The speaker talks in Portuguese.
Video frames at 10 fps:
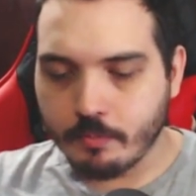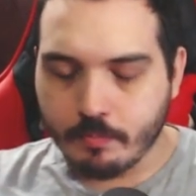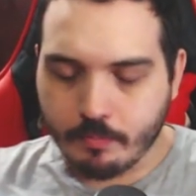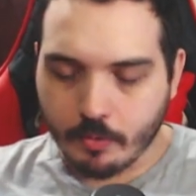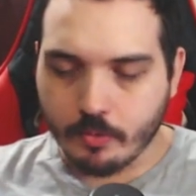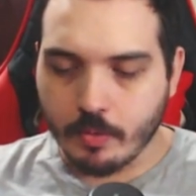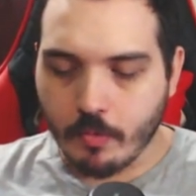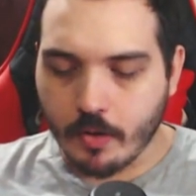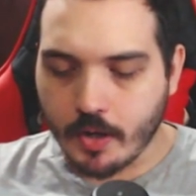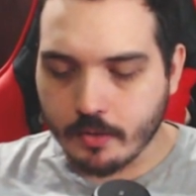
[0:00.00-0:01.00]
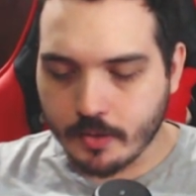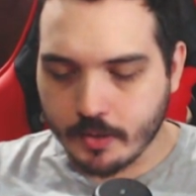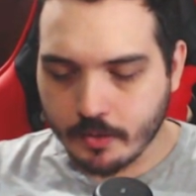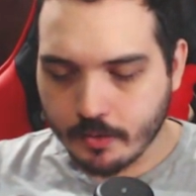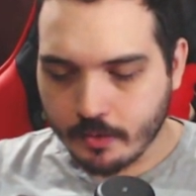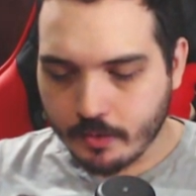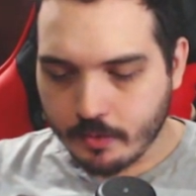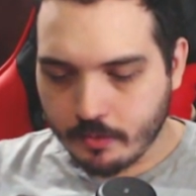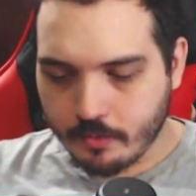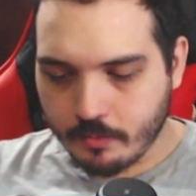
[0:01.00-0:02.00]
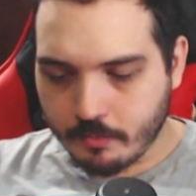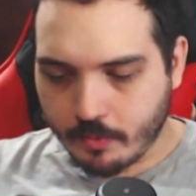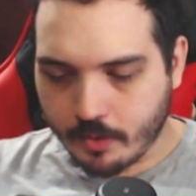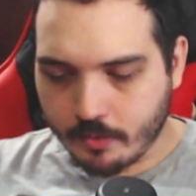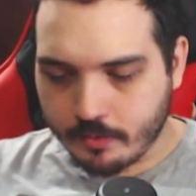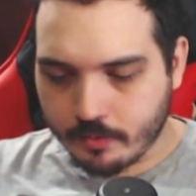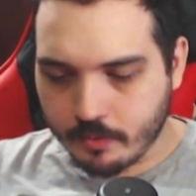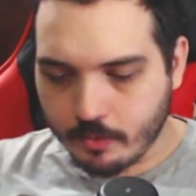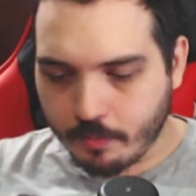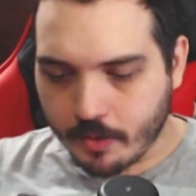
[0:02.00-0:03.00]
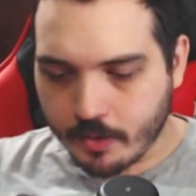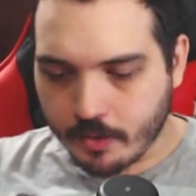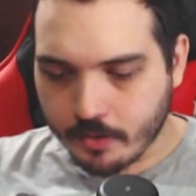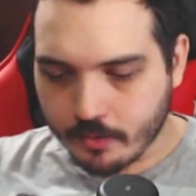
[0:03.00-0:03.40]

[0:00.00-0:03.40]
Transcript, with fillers: Um pouquinho demorado, né? Mas deu pra...